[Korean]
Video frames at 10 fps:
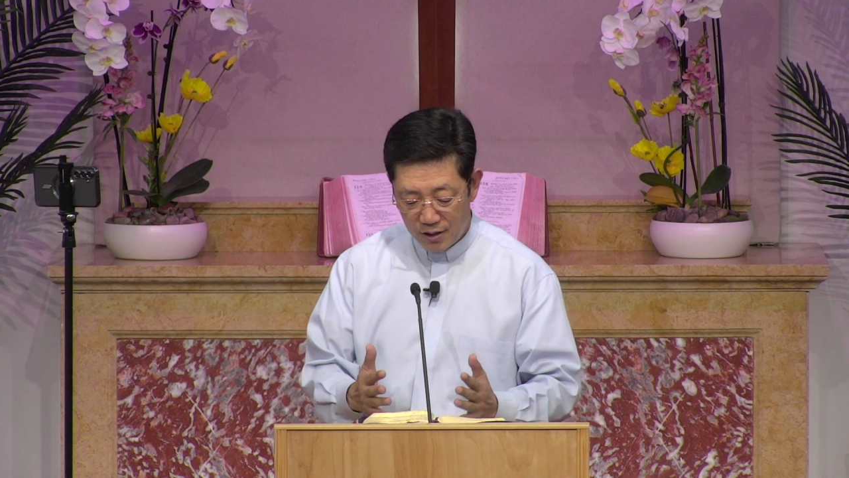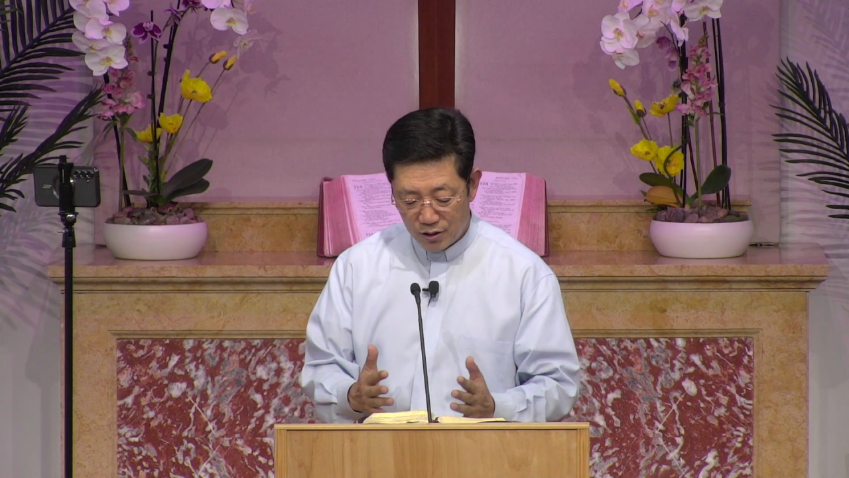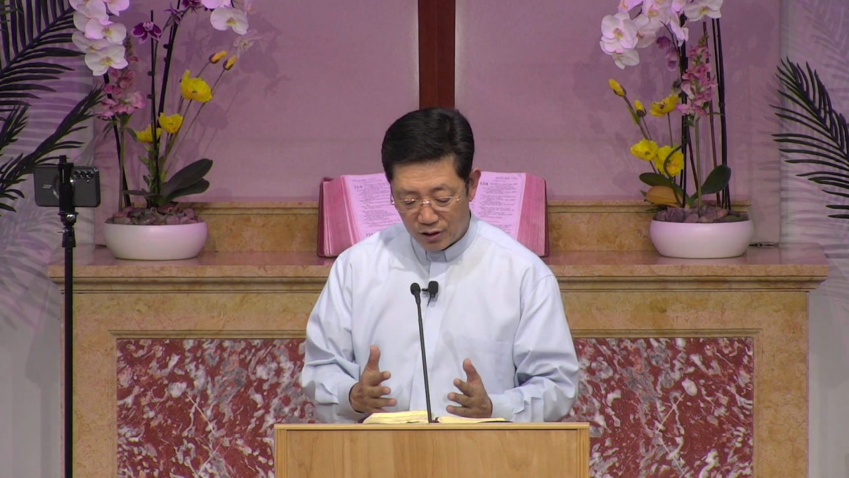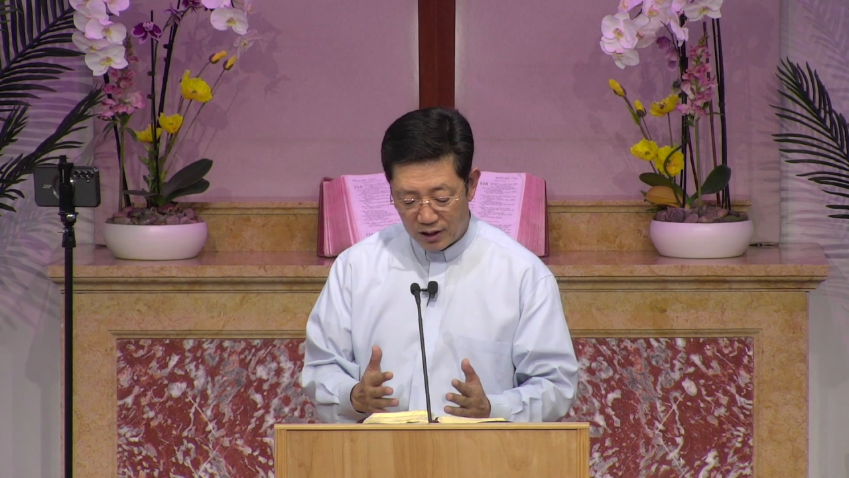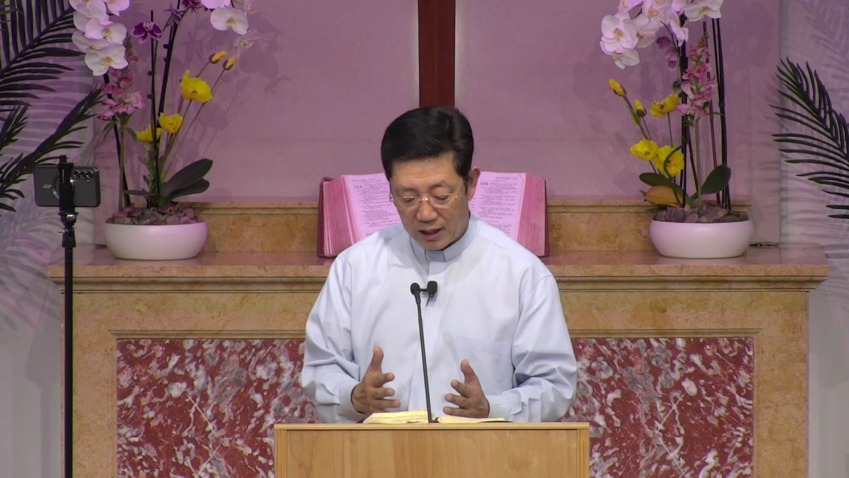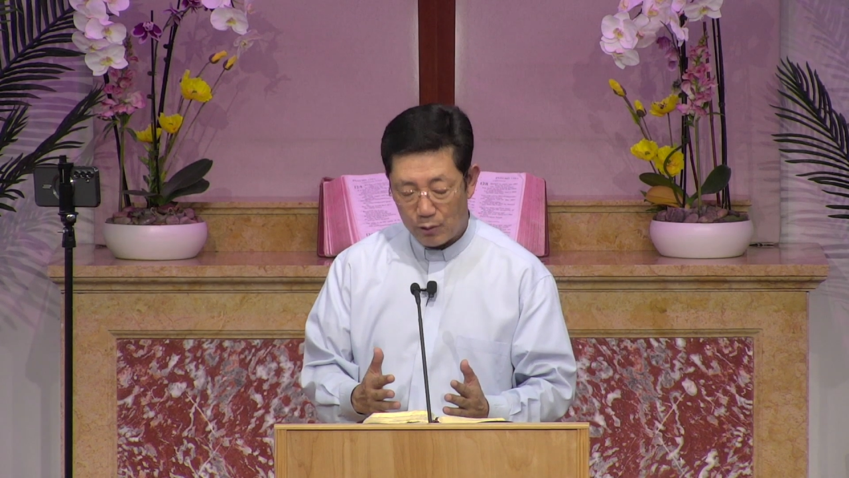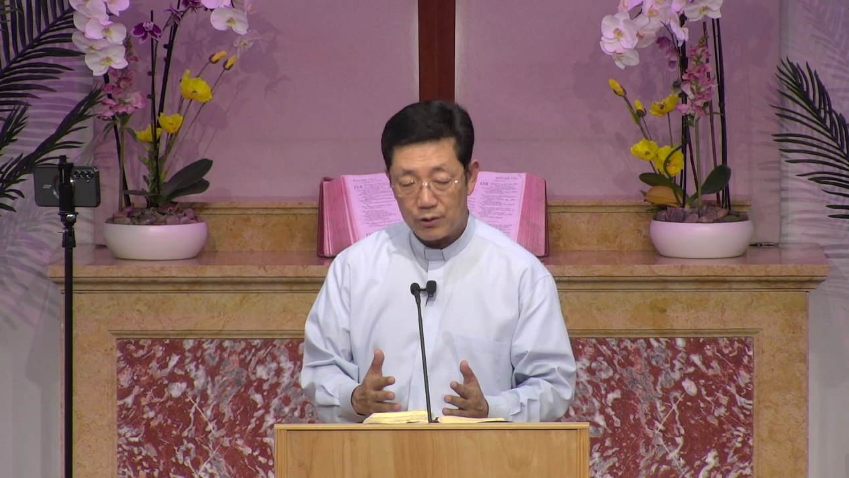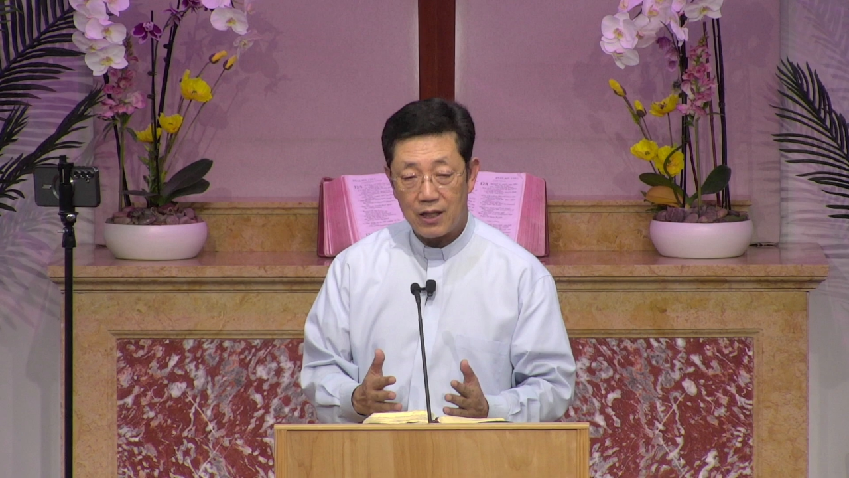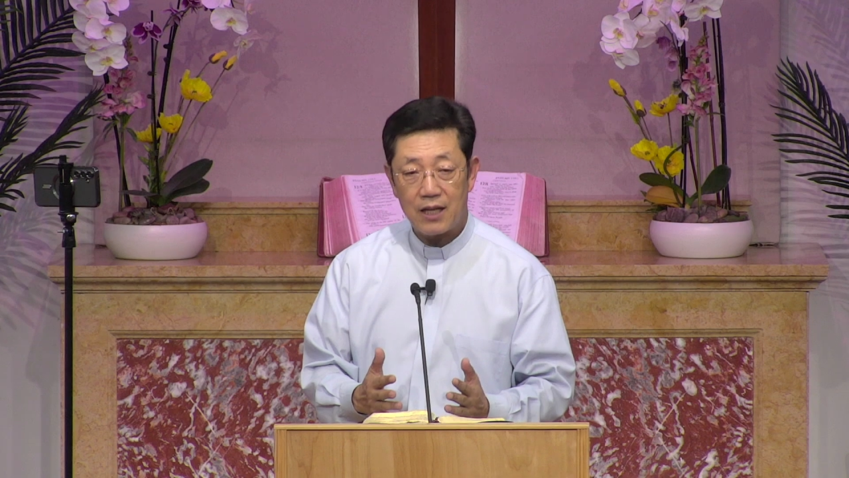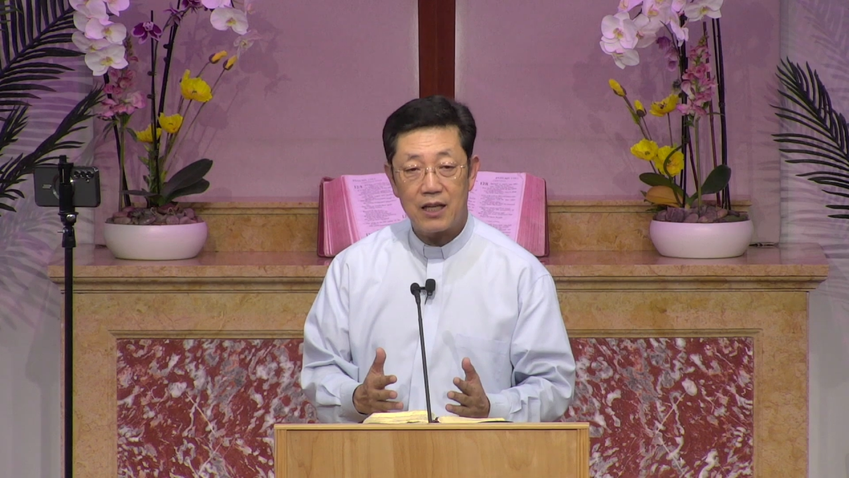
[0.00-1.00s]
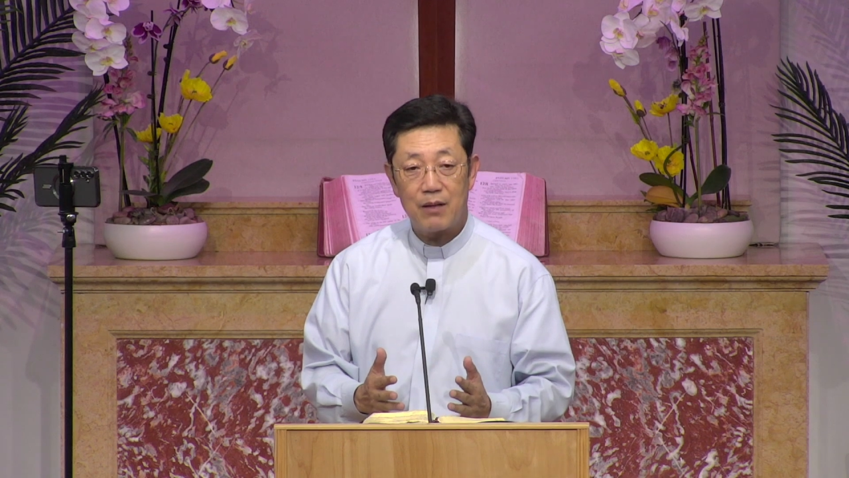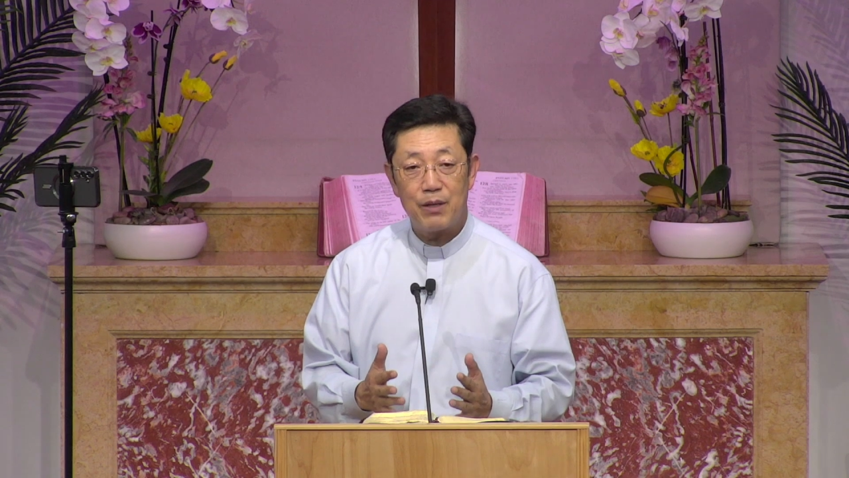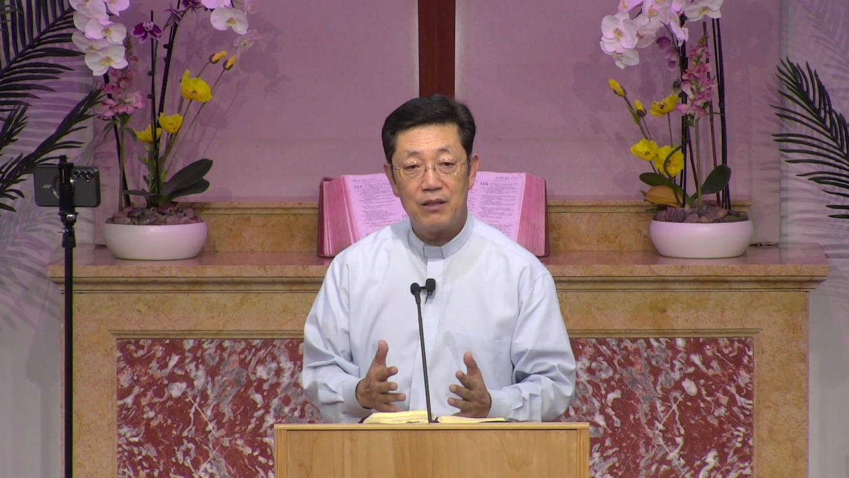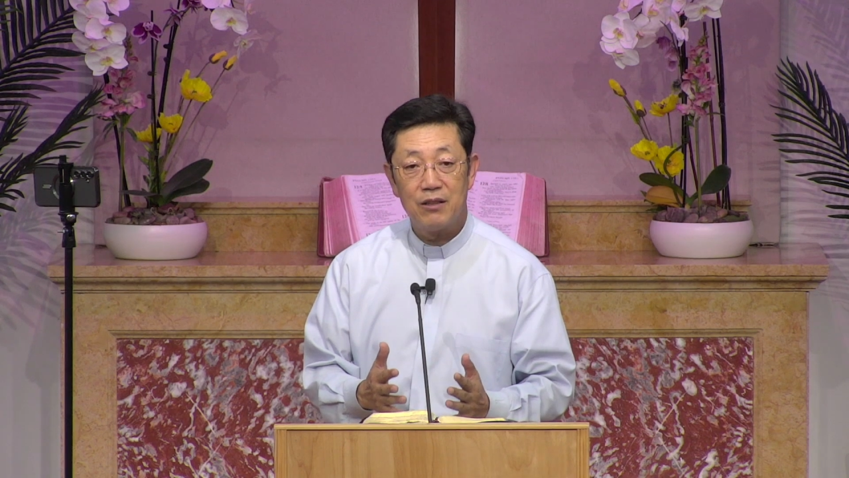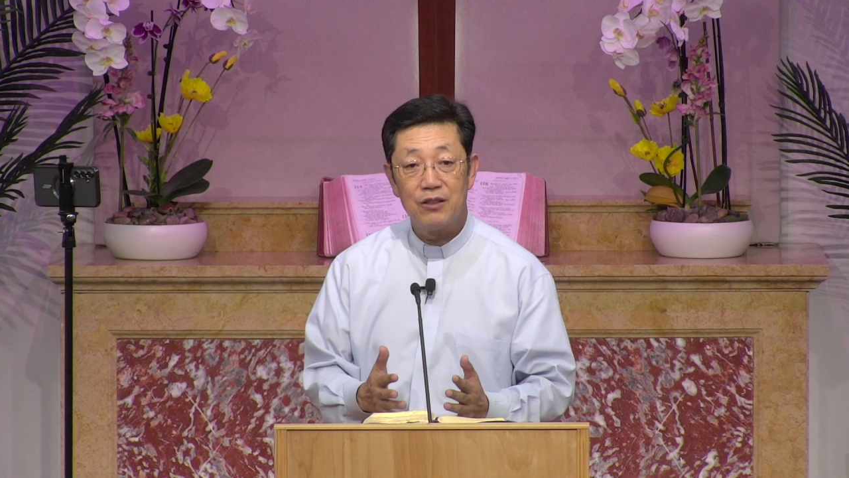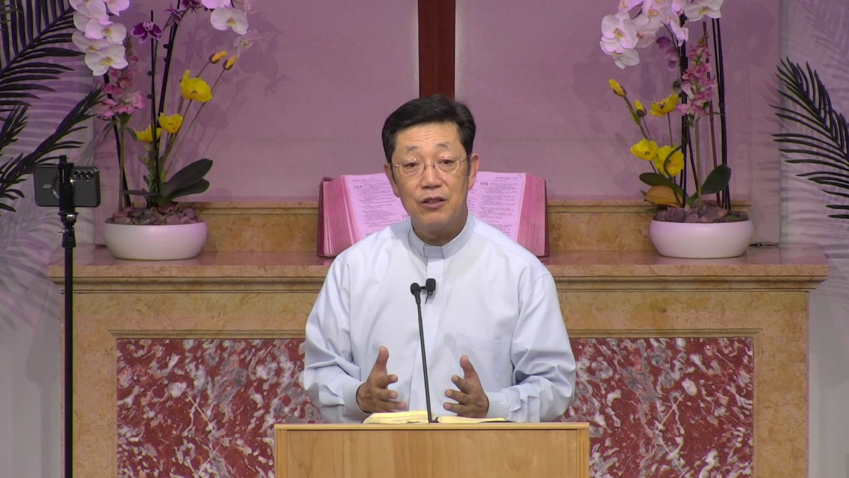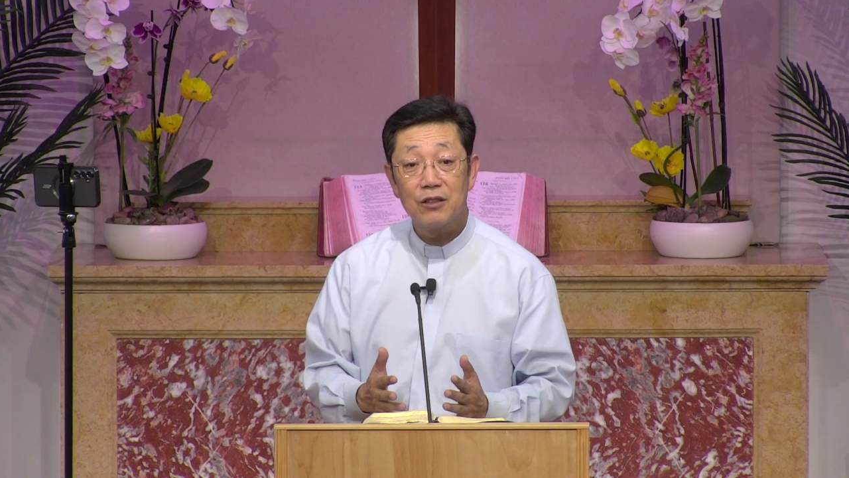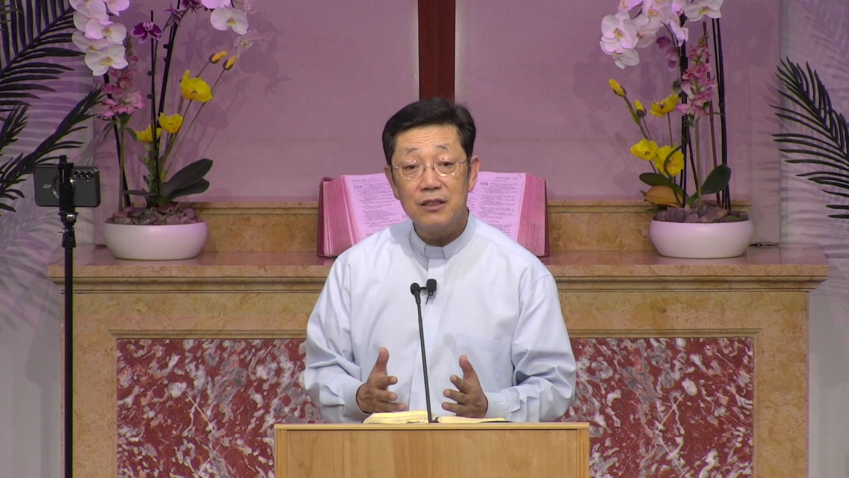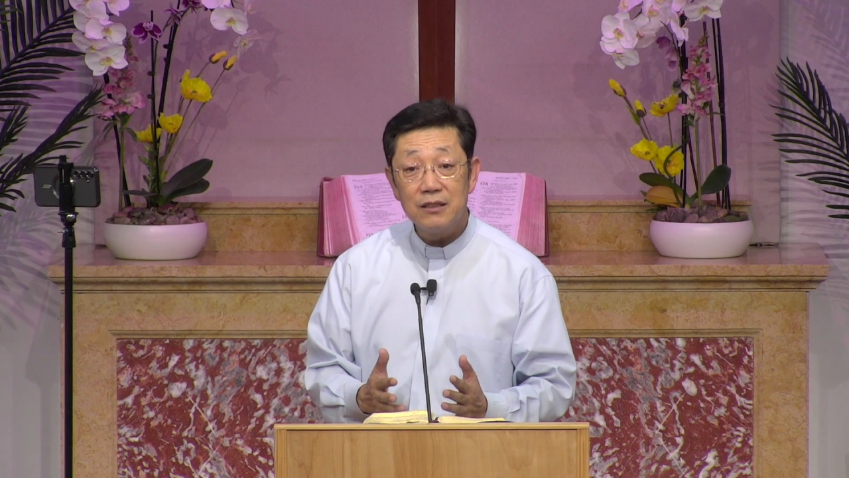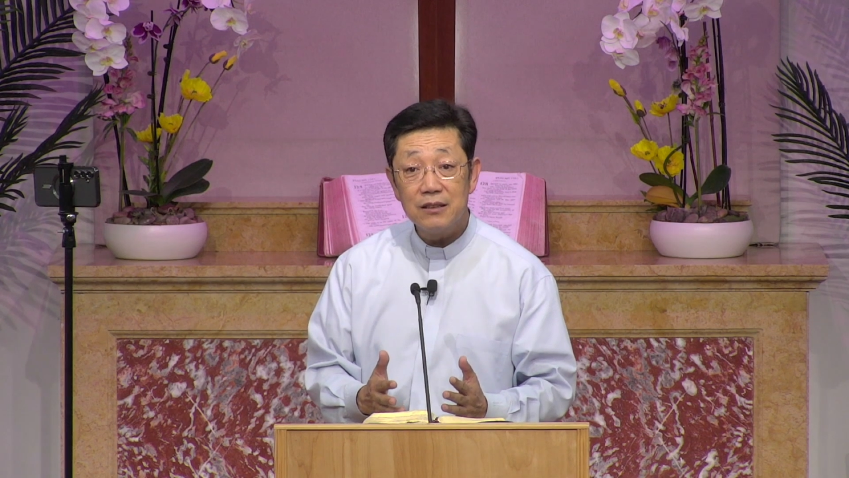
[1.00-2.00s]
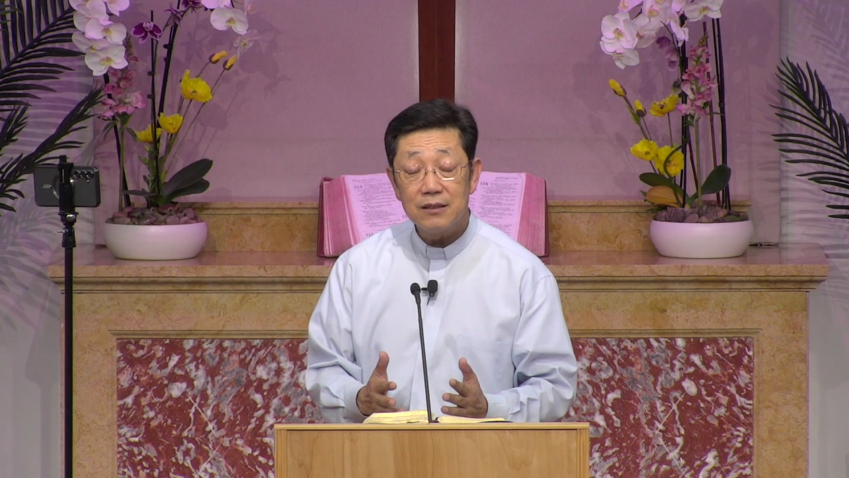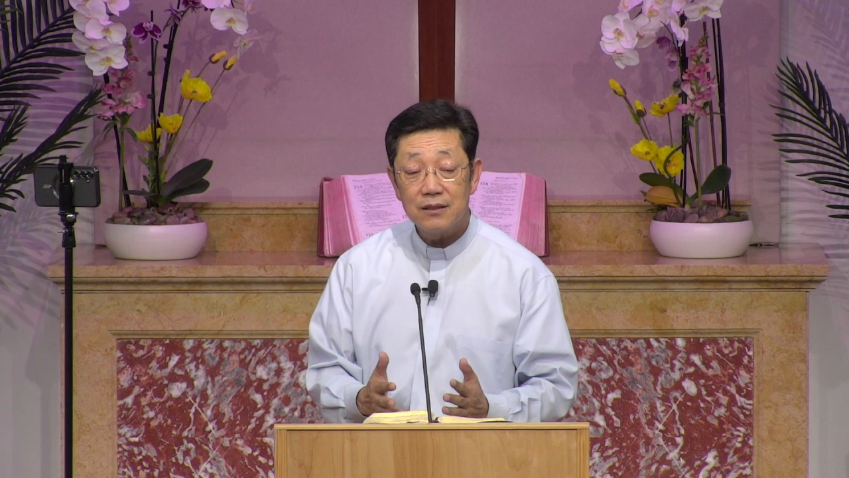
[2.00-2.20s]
여기에 나오는 하나님의 능력은